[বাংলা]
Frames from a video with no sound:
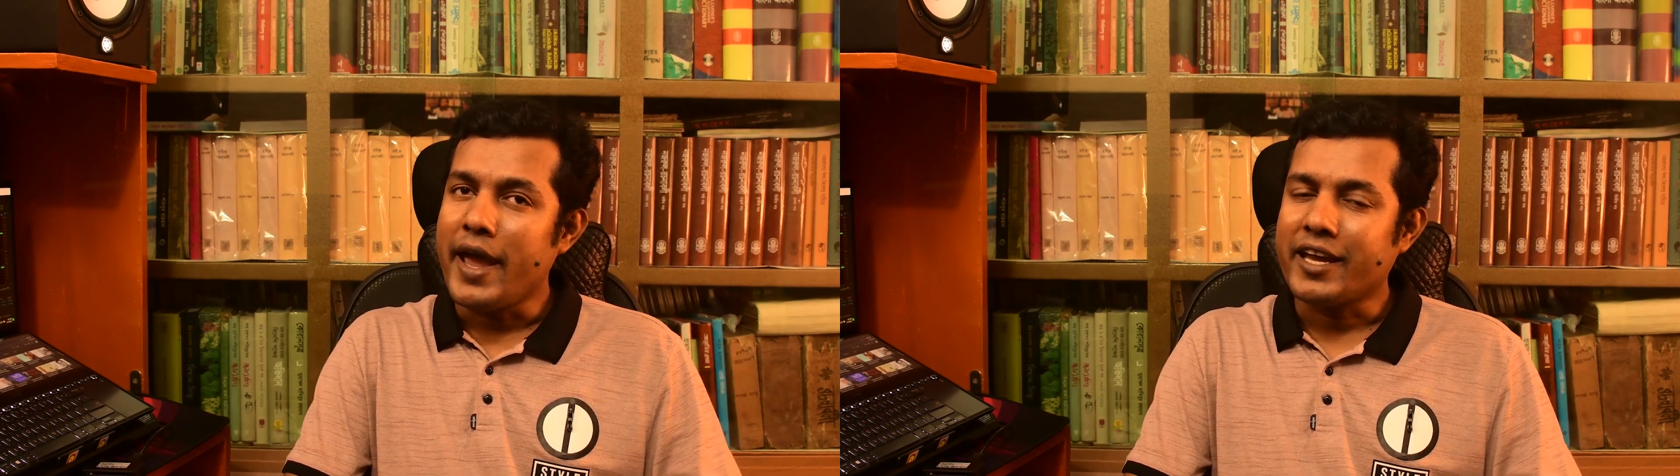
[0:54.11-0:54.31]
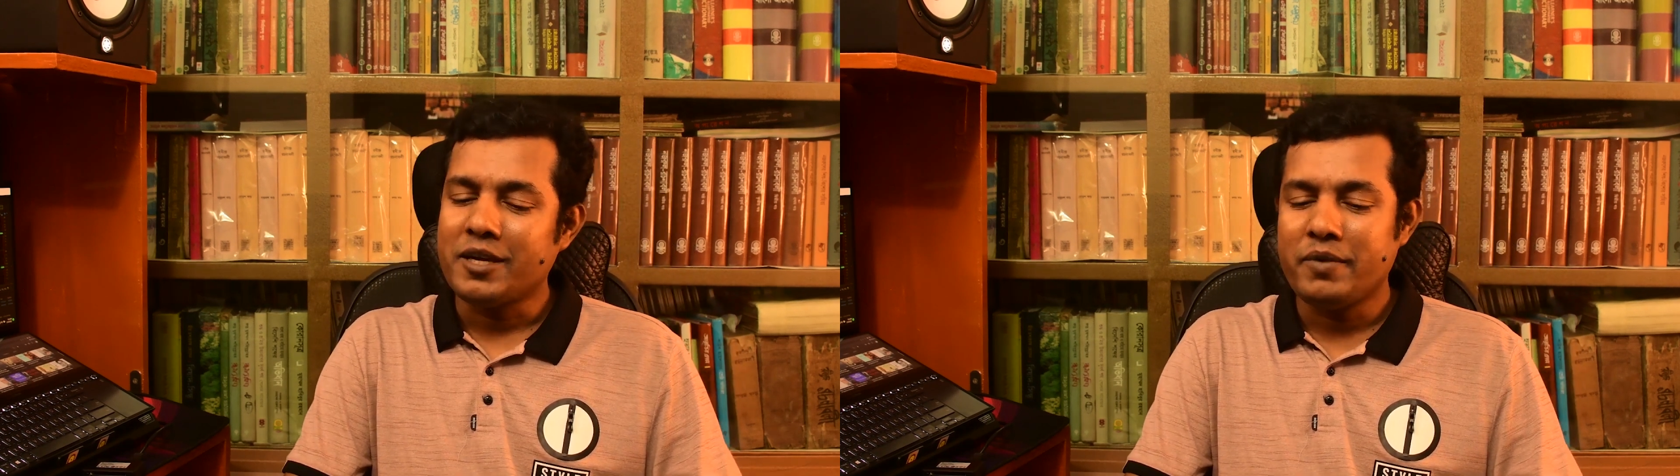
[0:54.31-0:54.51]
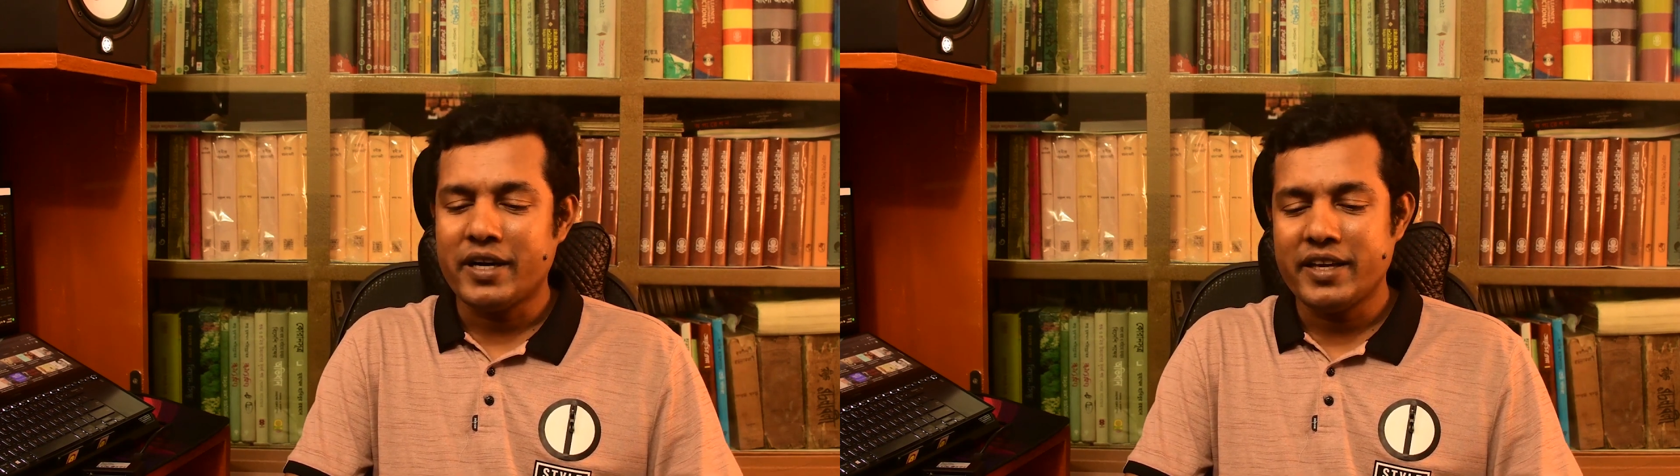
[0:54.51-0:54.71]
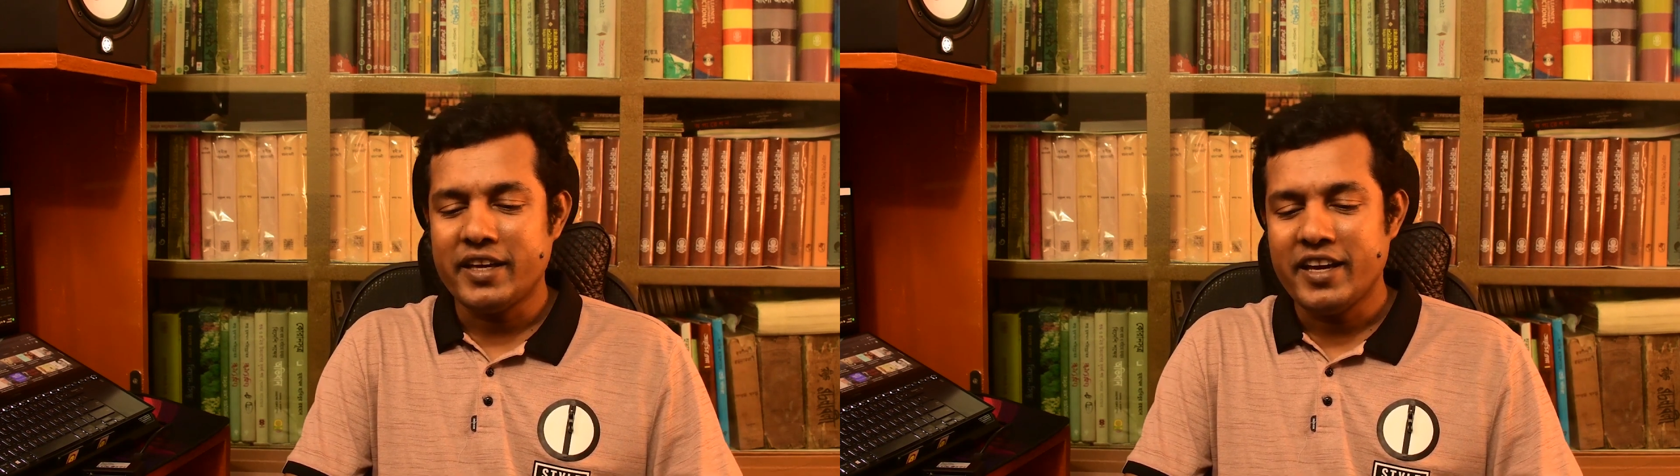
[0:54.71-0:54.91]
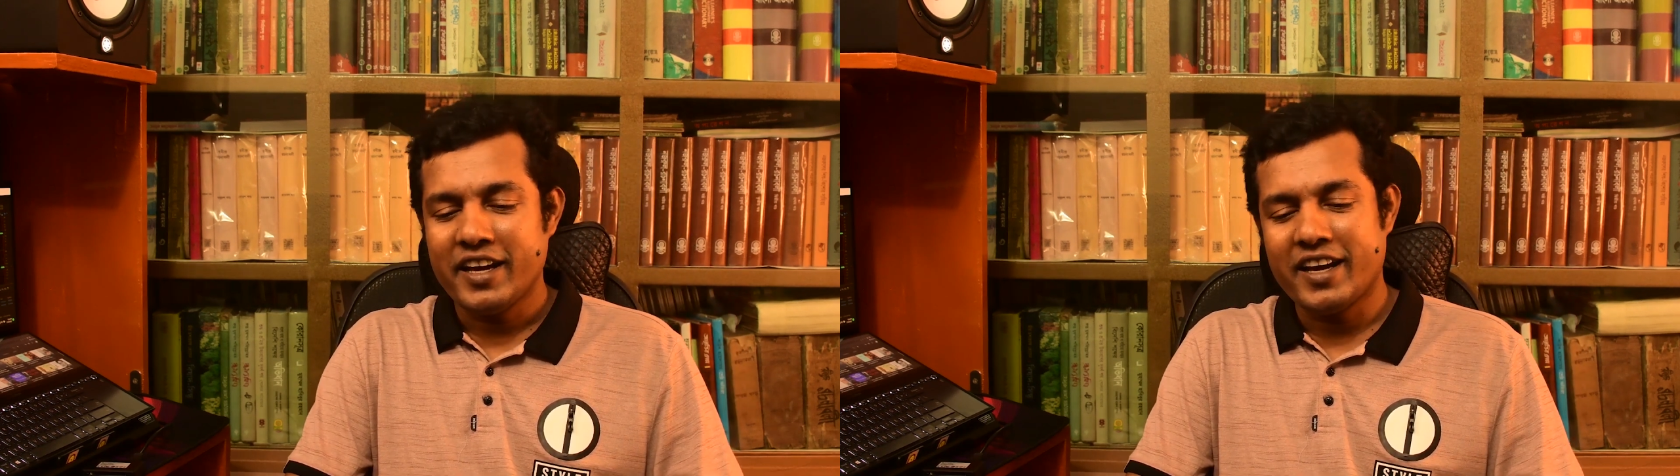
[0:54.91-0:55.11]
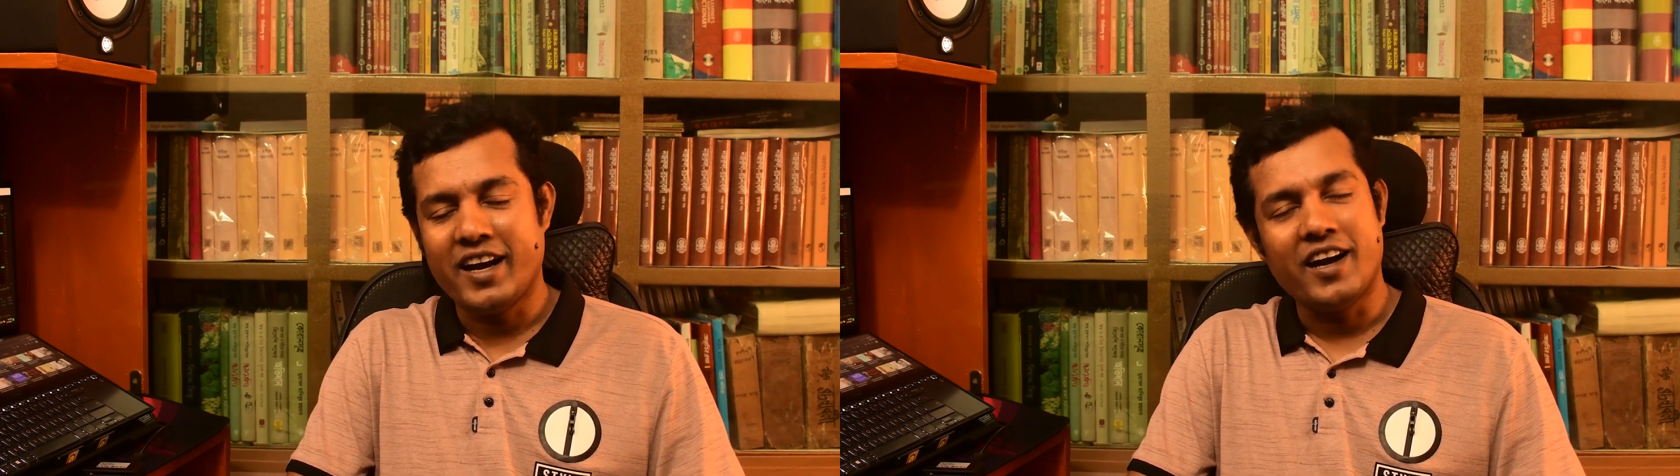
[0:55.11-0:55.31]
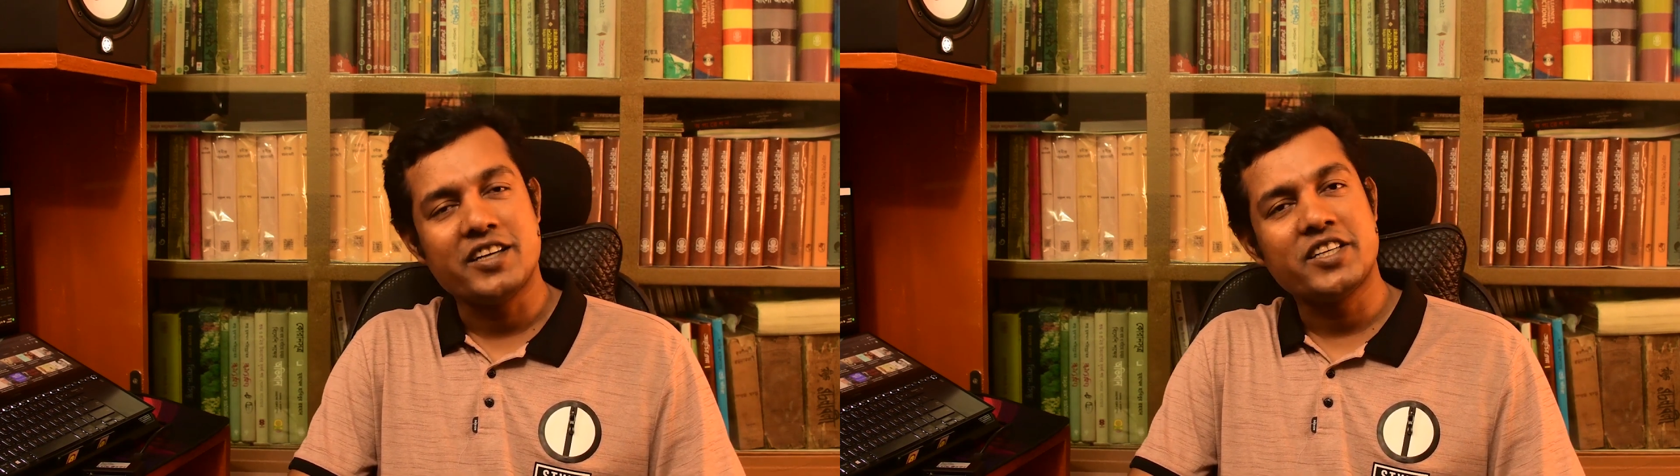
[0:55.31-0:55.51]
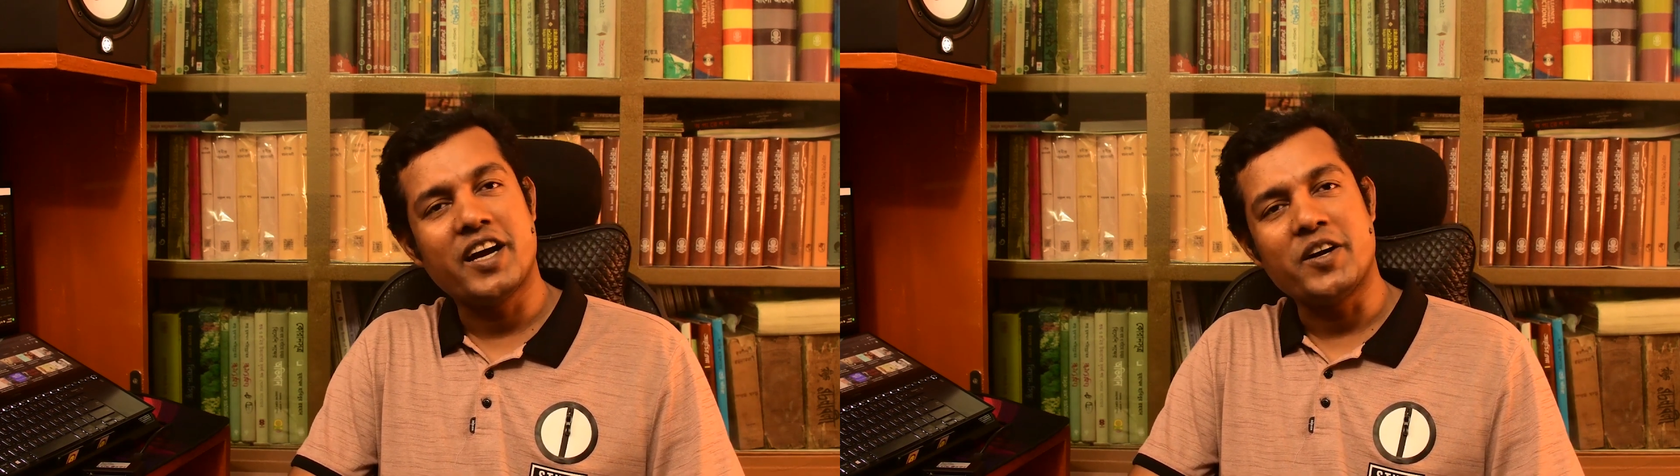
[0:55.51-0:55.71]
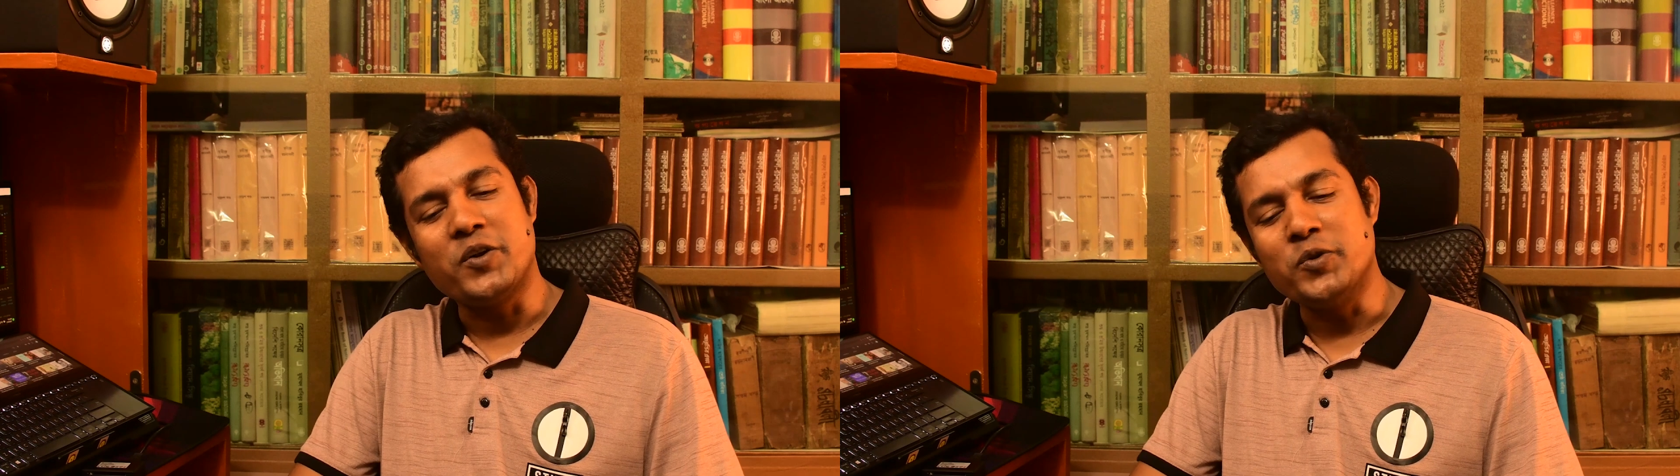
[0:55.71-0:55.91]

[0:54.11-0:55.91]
একেবারে খাঁসা